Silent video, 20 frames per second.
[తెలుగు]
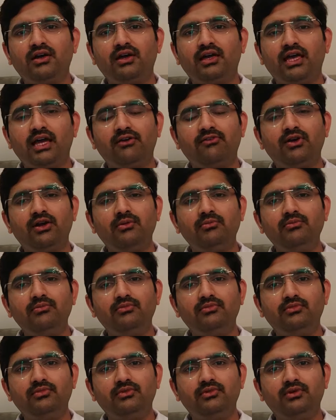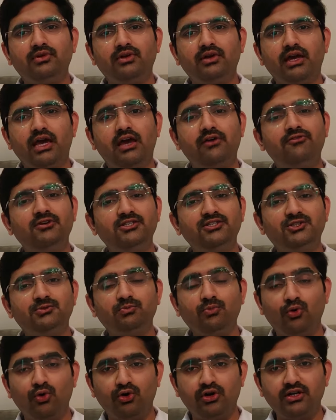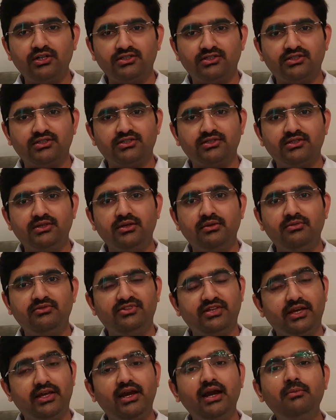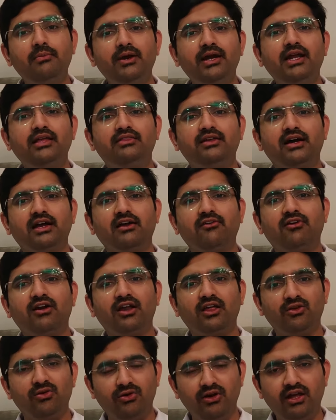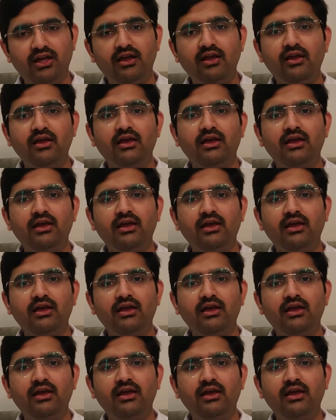కేవలం హెవీ స్మోకర్స్ సిగరెట్ బీడీ తాగే వాళ్ళలోనే